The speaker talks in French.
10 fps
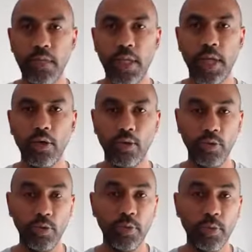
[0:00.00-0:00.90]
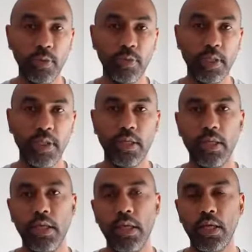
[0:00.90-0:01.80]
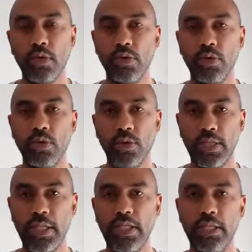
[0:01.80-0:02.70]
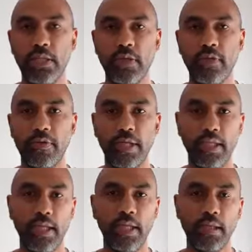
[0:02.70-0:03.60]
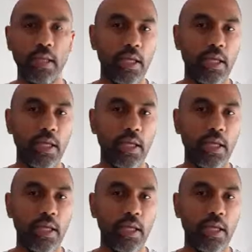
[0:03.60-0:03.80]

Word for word: Alors, le but premier de Solidarité Creole 974,